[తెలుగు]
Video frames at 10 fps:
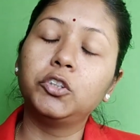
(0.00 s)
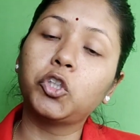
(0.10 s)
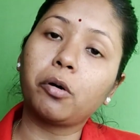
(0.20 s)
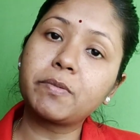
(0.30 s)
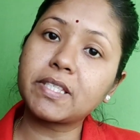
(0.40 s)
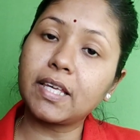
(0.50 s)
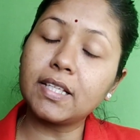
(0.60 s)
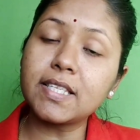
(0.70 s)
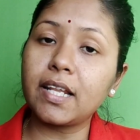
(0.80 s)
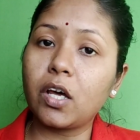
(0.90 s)
జాబ్
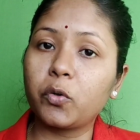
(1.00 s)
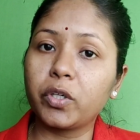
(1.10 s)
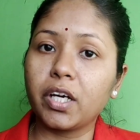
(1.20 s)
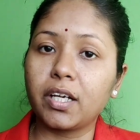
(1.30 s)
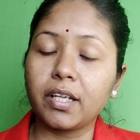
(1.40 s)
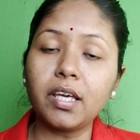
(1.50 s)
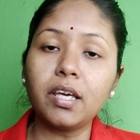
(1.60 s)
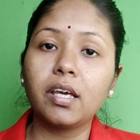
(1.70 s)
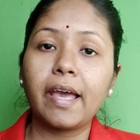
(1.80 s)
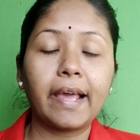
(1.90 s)
స్కిల్స్ ఎలా ఉండాలి
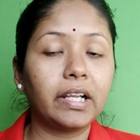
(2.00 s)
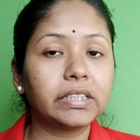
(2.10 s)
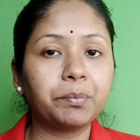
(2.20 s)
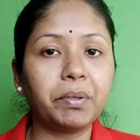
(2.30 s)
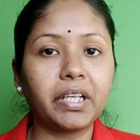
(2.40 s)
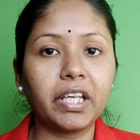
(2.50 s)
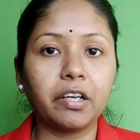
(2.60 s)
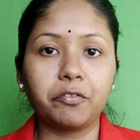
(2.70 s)
ఎలిజిబిలిటీ